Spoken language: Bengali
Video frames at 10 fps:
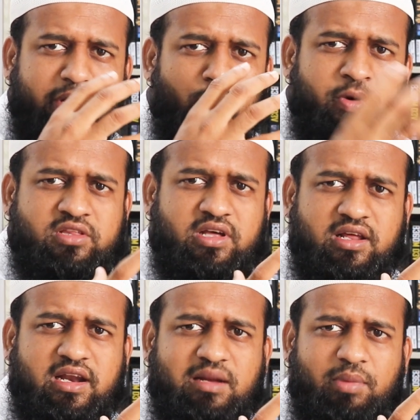
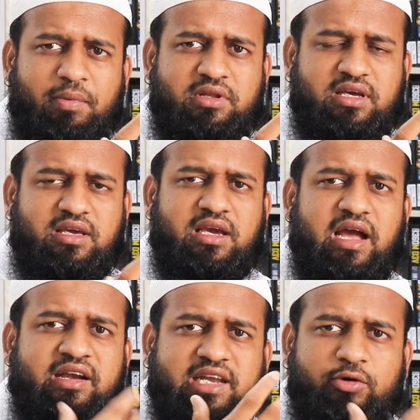ম্যানুফ্যাকচারের একটা ব্যাপার থাকে
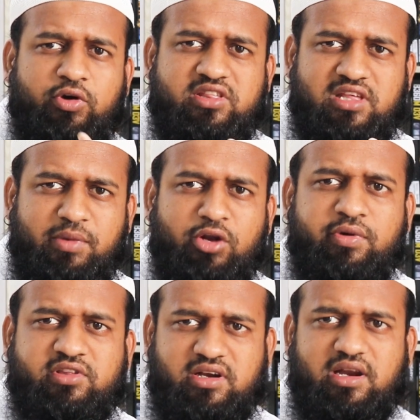কান্ট্রি ওয়েজ যে
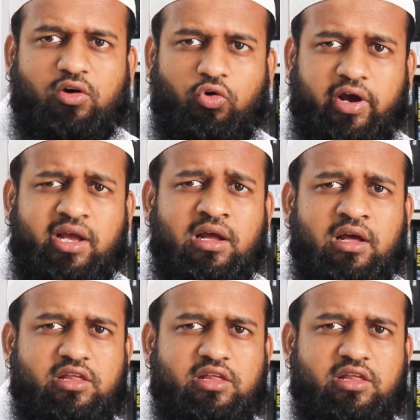ম্যানুফ্যাকচারটা হয়